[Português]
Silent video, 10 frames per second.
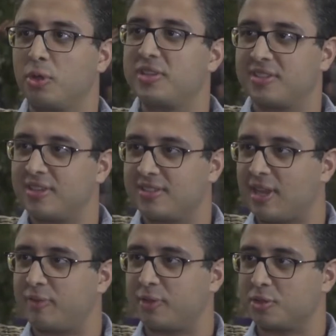dois grandes
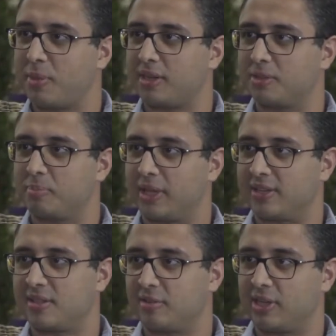desafios de
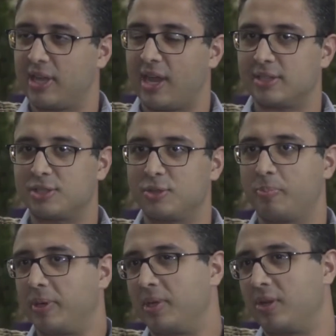marketplace, na verdade.
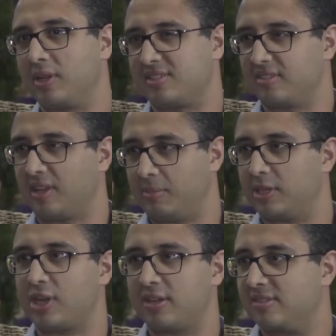O primeiro é a
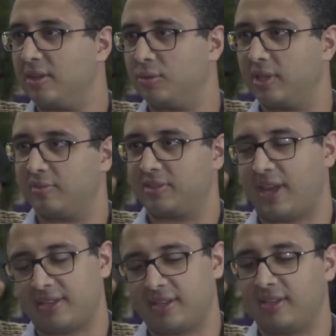desintermediação, né,
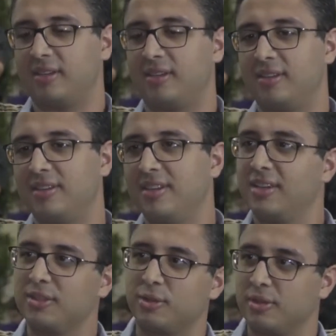evitar que,
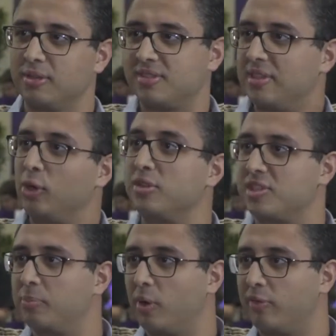que se
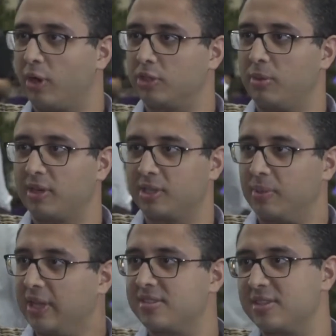negocie por fora do
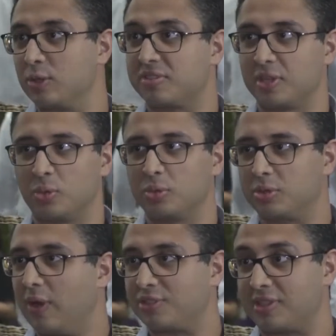marketplace. E o segundo,
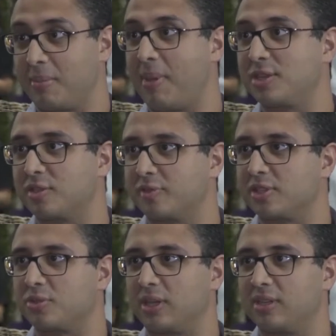que eu acho até mais
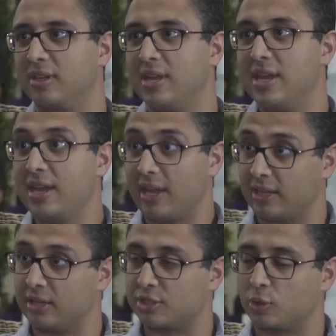difícil ainda, é
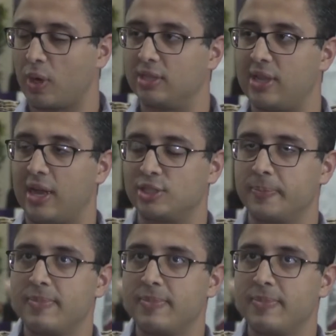garantir qualidade.